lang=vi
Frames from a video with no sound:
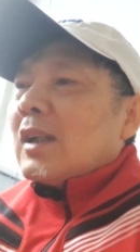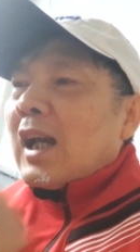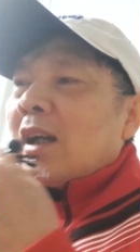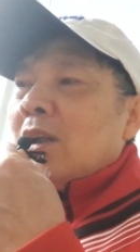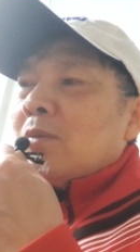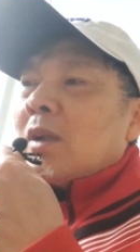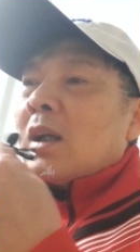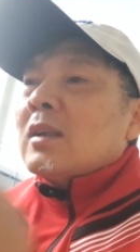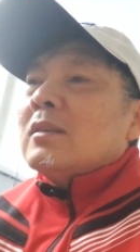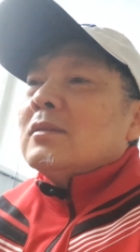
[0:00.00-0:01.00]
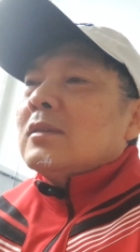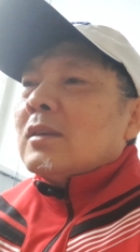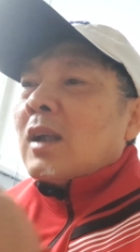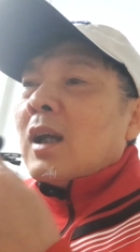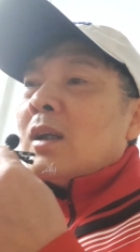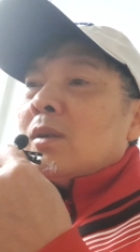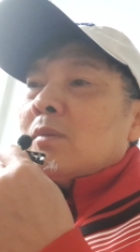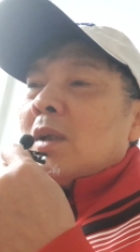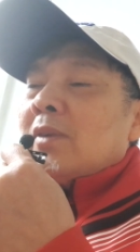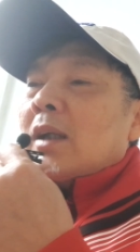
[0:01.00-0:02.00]
à hiểu mà, thể ờ,
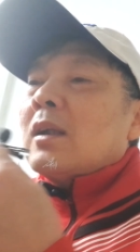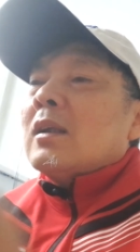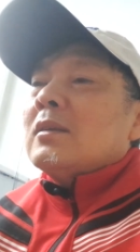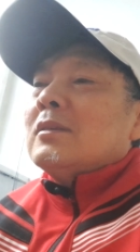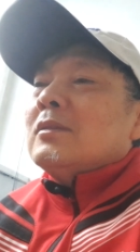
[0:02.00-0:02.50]
bơ phát á